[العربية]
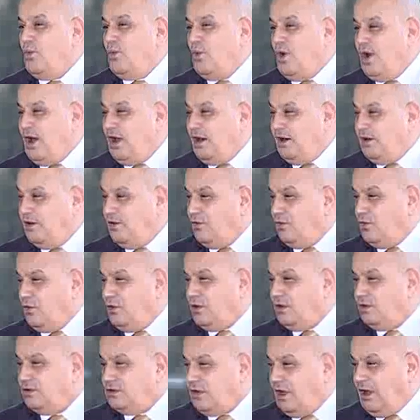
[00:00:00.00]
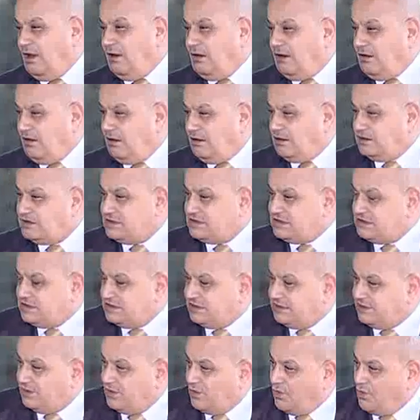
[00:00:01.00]
له القطاع الخاص
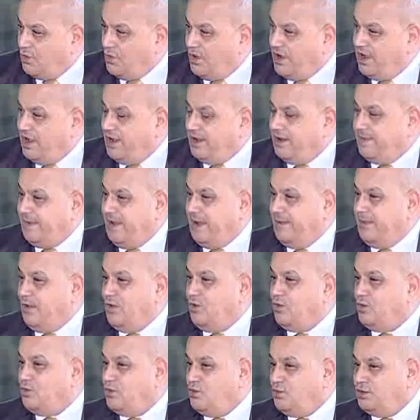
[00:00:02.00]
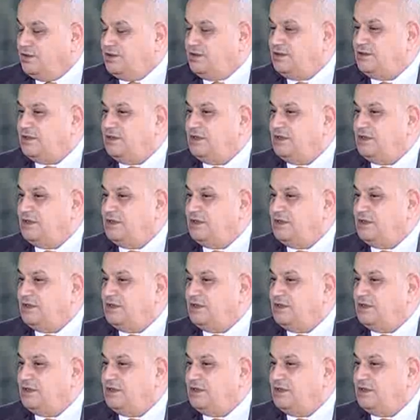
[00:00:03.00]
ان هو يبقى موجود